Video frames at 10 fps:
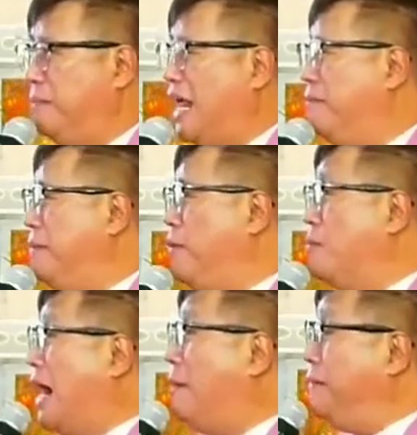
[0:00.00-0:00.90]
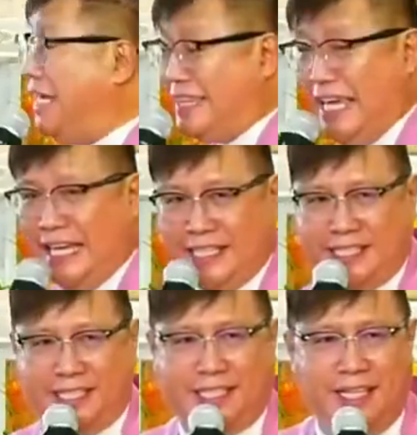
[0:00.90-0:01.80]
Marami pong mga
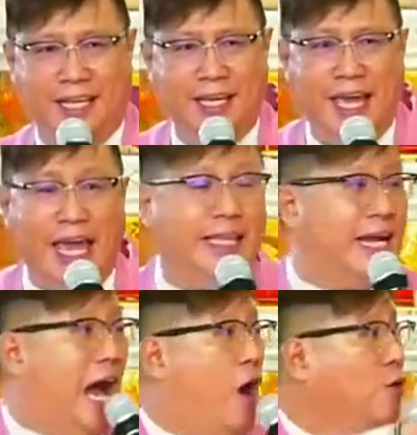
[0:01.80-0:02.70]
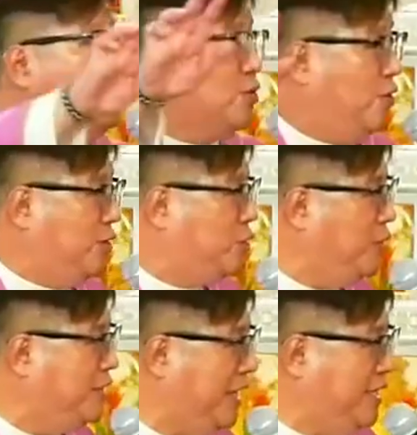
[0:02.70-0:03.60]
meetings, encounters
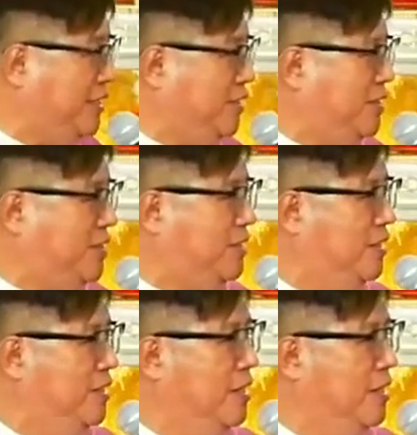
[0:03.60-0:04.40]
with Jesus.